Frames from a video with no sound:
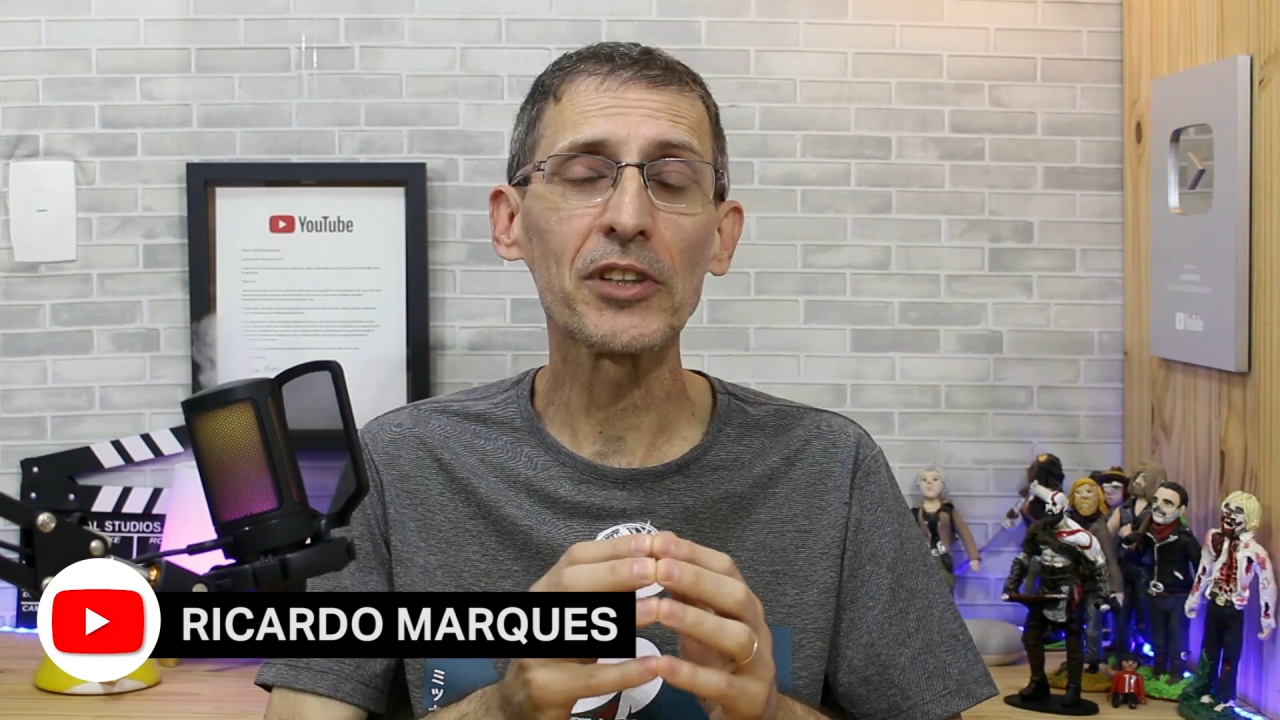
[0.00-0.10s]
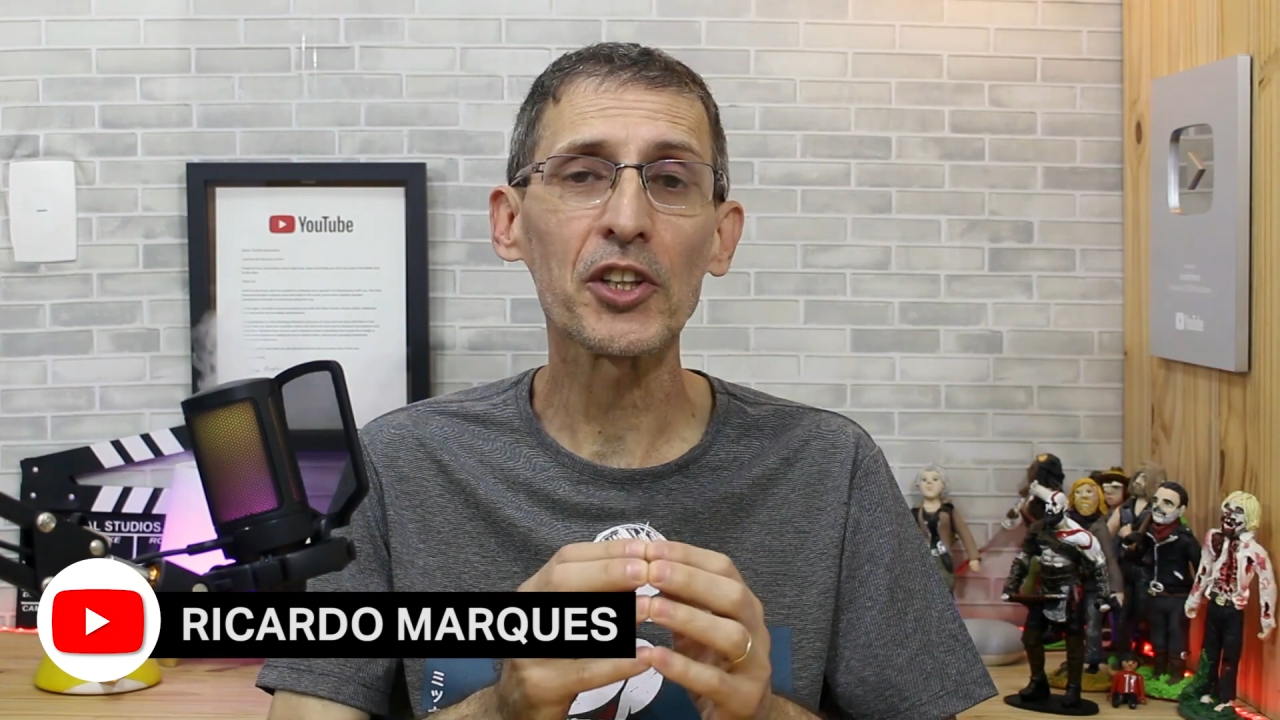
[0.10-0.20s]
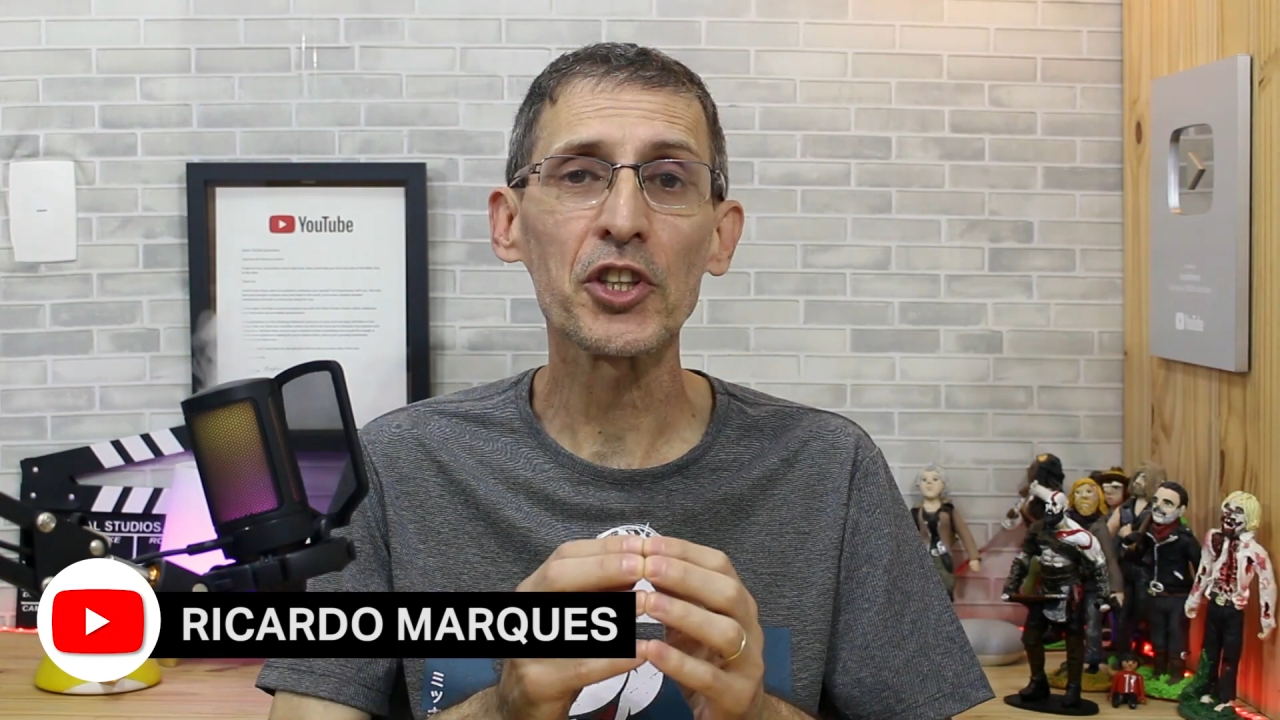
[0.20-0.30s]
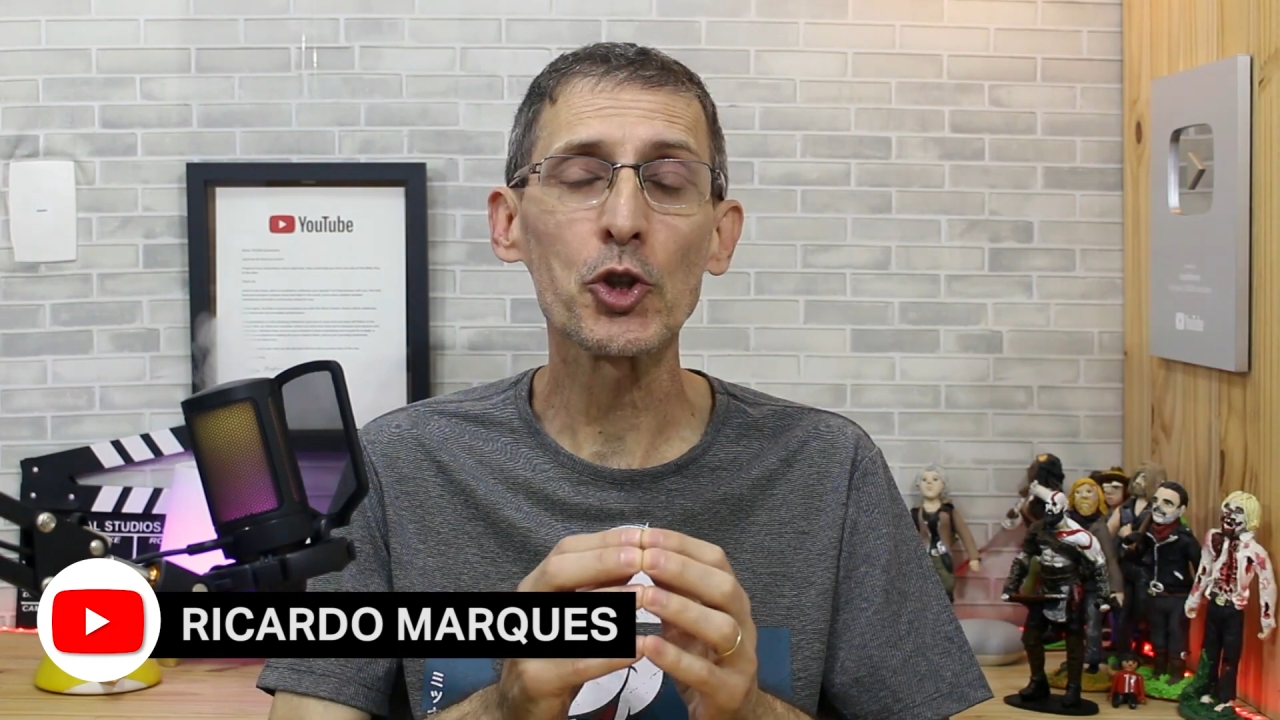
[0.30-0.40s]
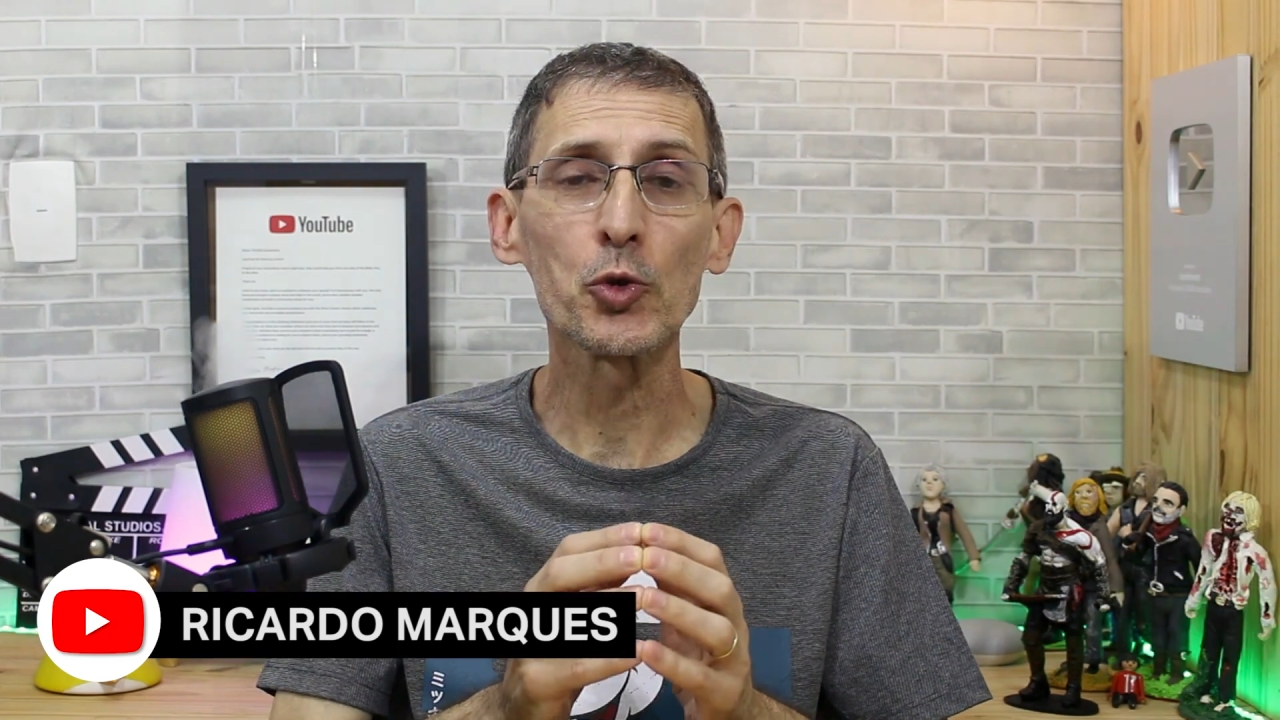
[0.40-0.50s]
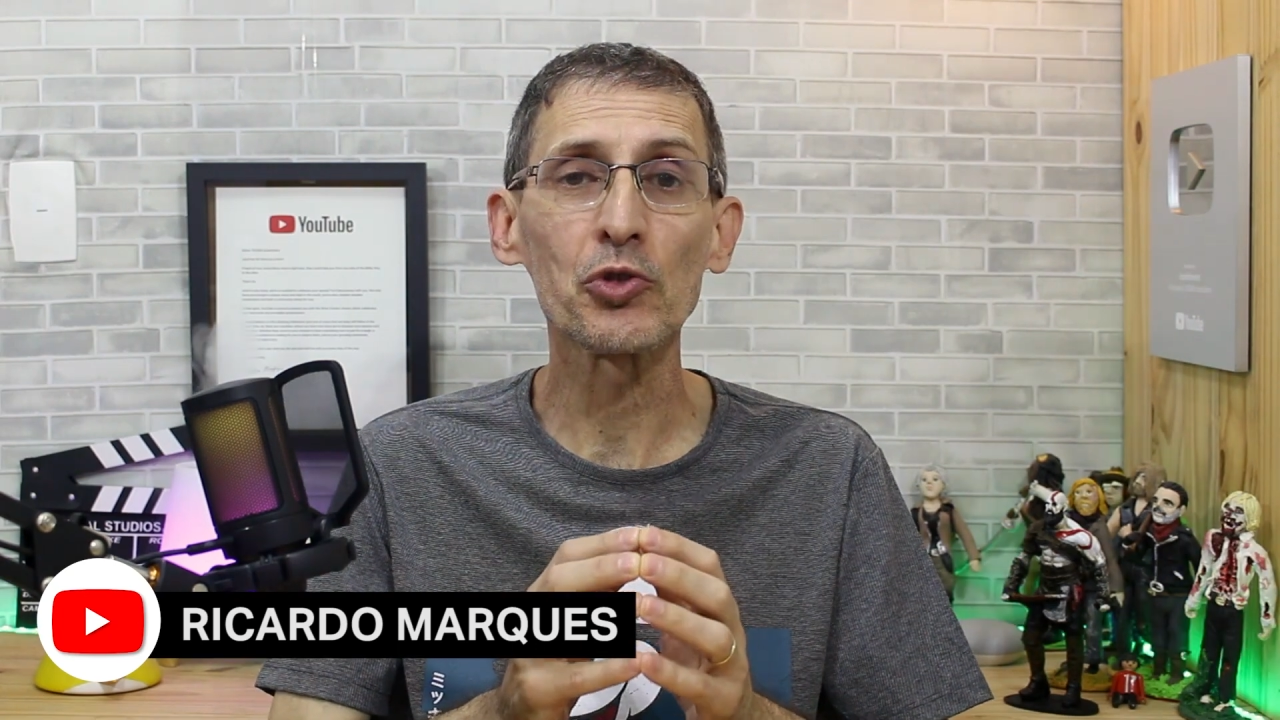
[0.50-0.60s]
da gente